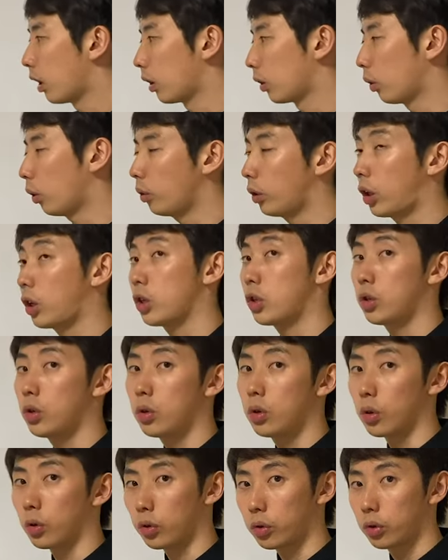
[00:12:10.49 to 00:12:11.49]
どんなに種
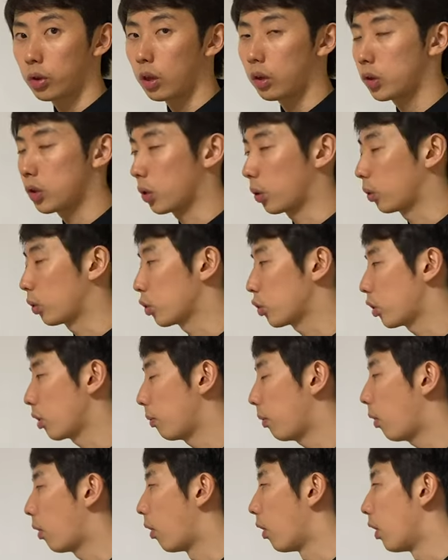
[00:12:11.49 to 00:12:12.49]
類を少なくしようとして
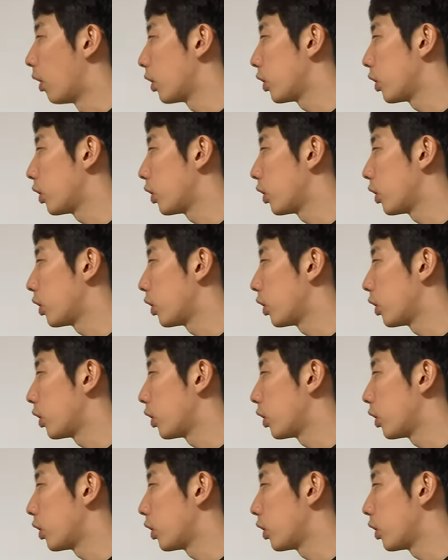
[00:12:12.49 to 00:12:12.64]
も